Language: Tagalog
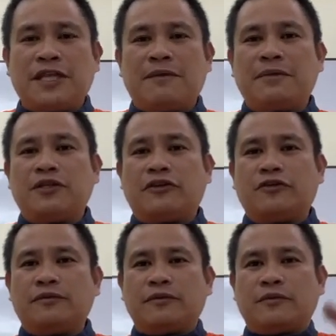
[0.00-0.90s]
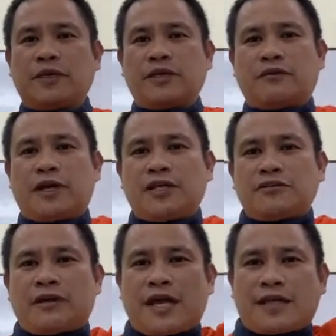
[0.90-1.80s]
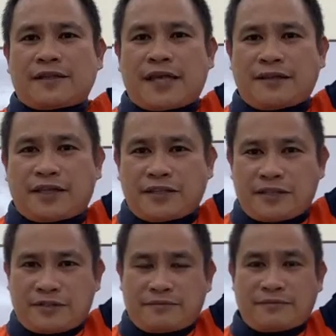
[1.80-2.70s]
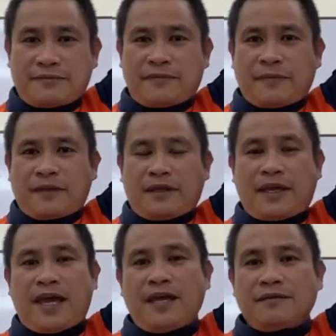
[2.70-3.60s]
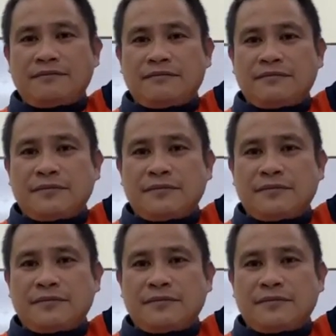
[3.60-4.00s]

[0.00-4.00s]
sinabi doon, when you raise your hand like this, okay?